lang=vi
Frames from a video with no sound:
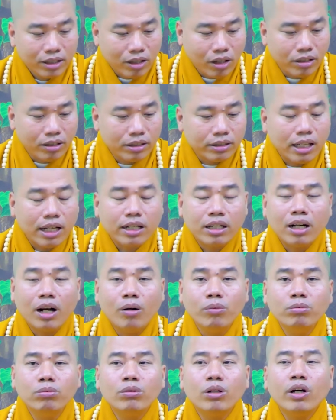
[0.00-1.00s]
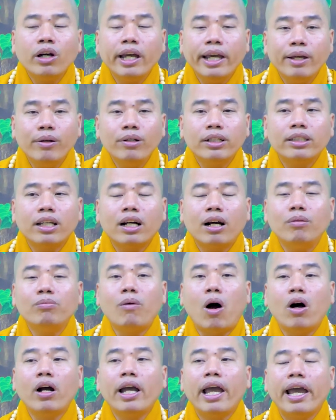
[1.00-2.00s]
còn người ta không có hiểu người ta
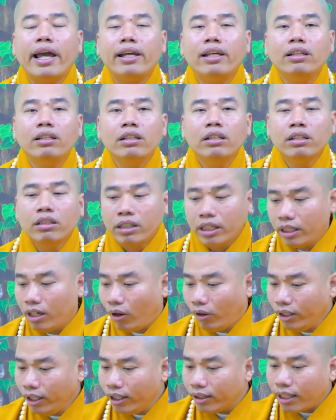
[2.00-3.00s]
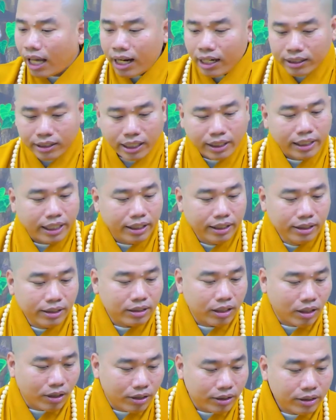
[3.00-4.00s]
không bỏ nghề thì đối với người ta là chuyện này
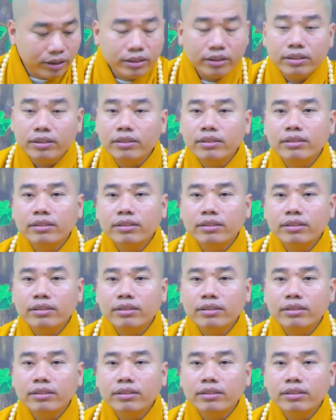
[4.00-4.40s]
được rồi